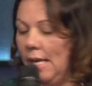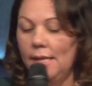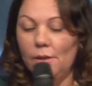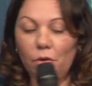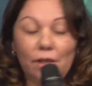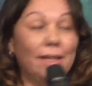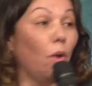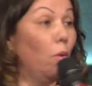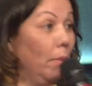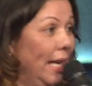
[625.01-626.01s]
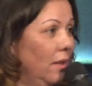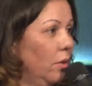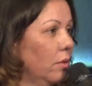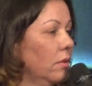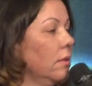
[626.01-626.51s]
Seu filho está com
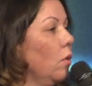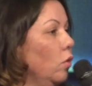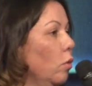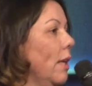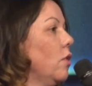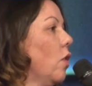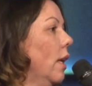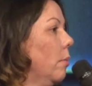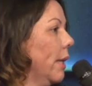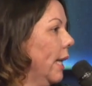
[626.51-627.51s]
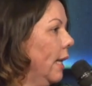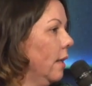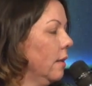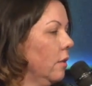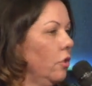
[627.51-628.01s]
medo? Conta uma história para ele